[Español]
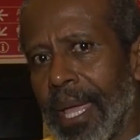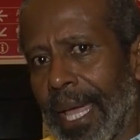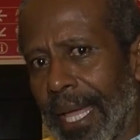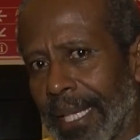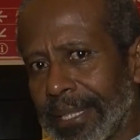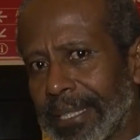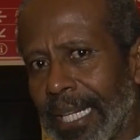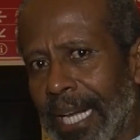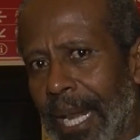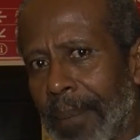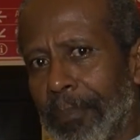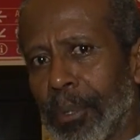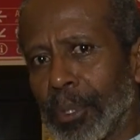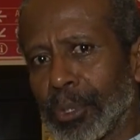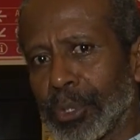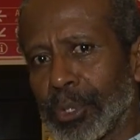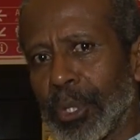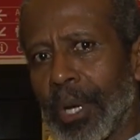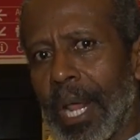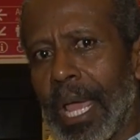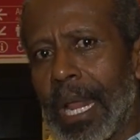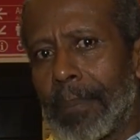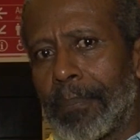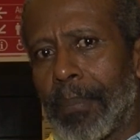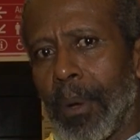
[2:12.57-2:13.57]
Esa es la postura
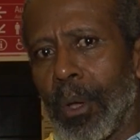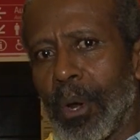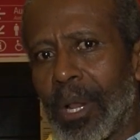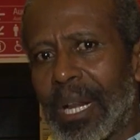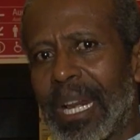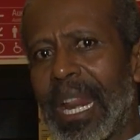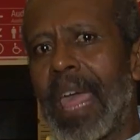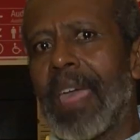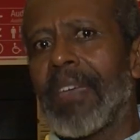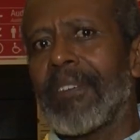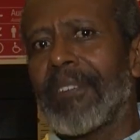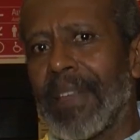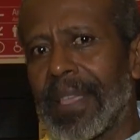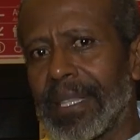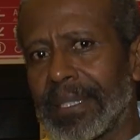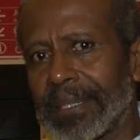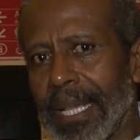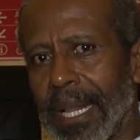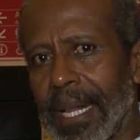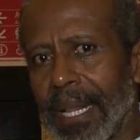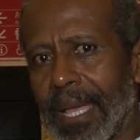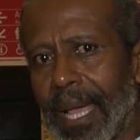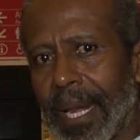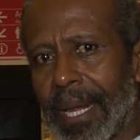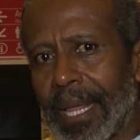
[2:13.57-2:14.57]
del pueblo, es la
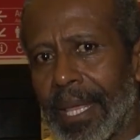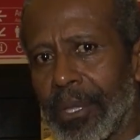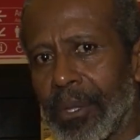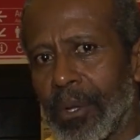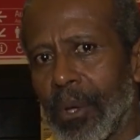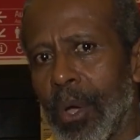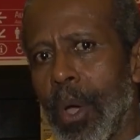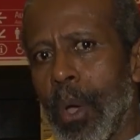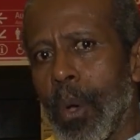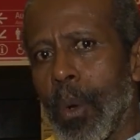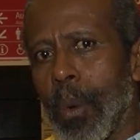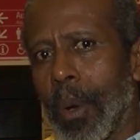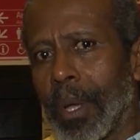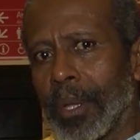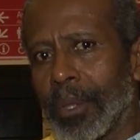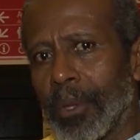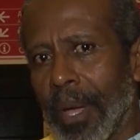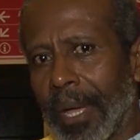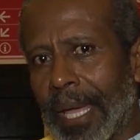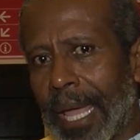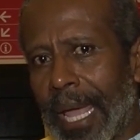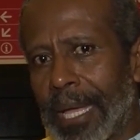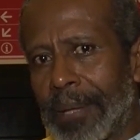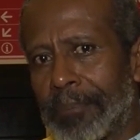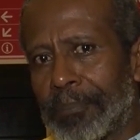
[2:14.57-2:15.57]
defensa del caleño cuando
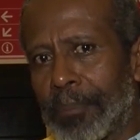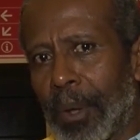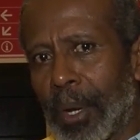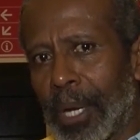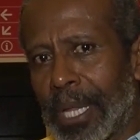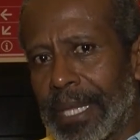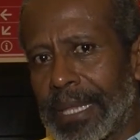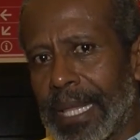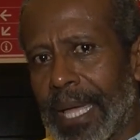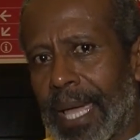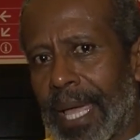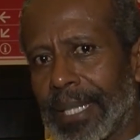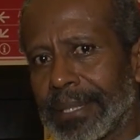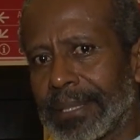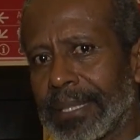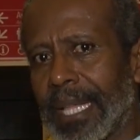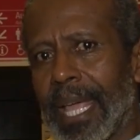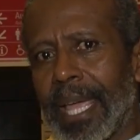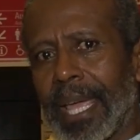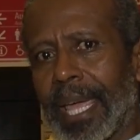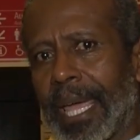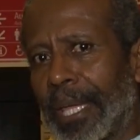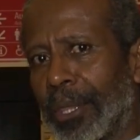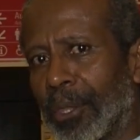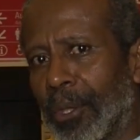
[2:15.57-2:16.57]
aquí hay políticas
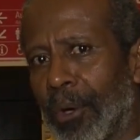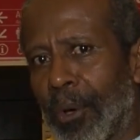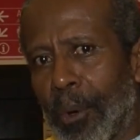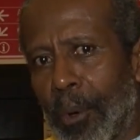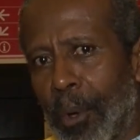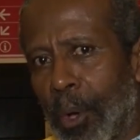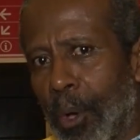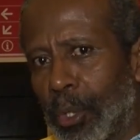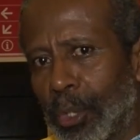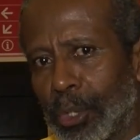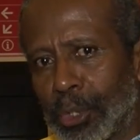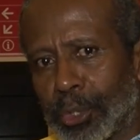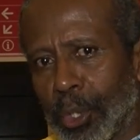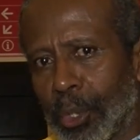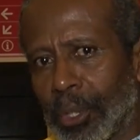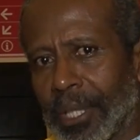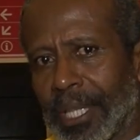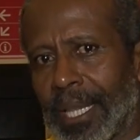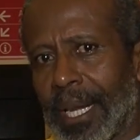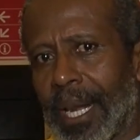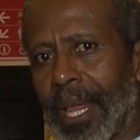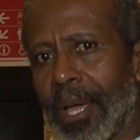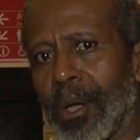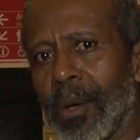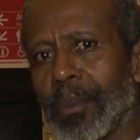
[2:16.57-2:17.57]
que no
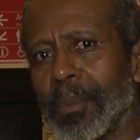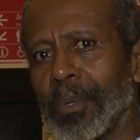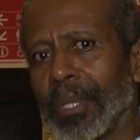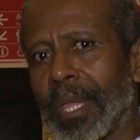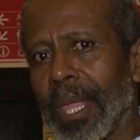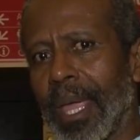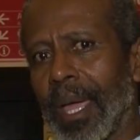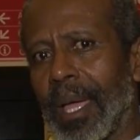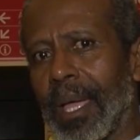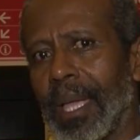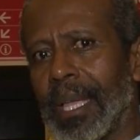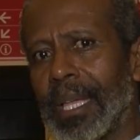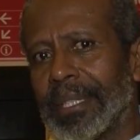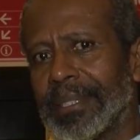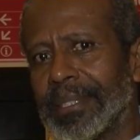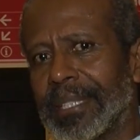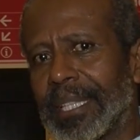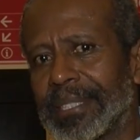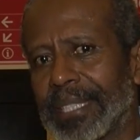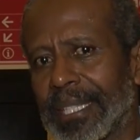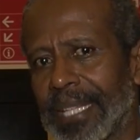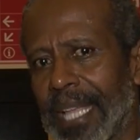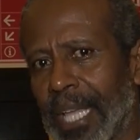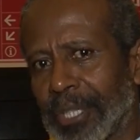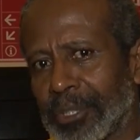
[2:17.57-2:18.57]
consultan a la comunidad
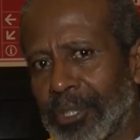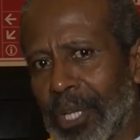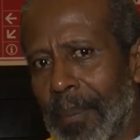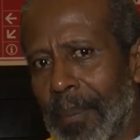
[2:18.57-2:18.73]
diseñadas